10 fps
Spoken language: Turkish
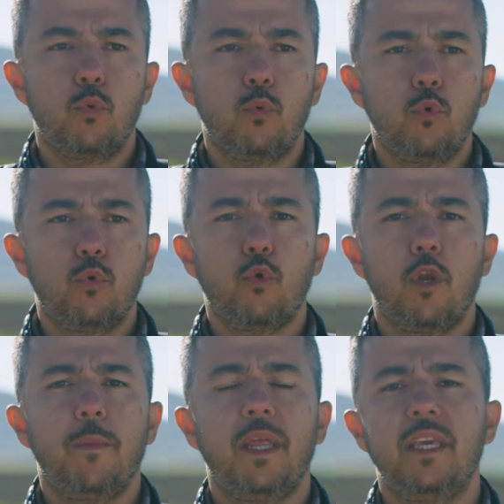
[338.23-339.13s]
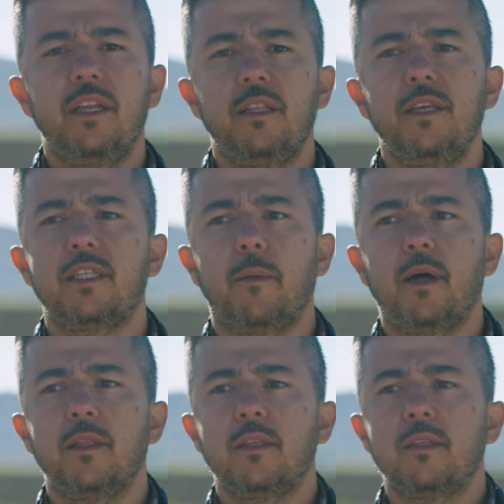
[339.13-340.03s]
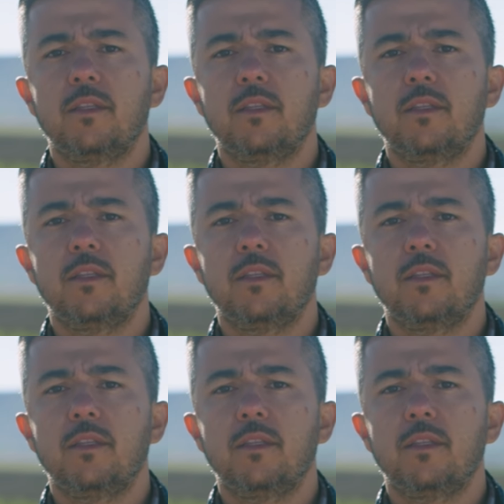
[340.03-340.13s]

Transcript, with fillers: uyku dönemine girdiği zaman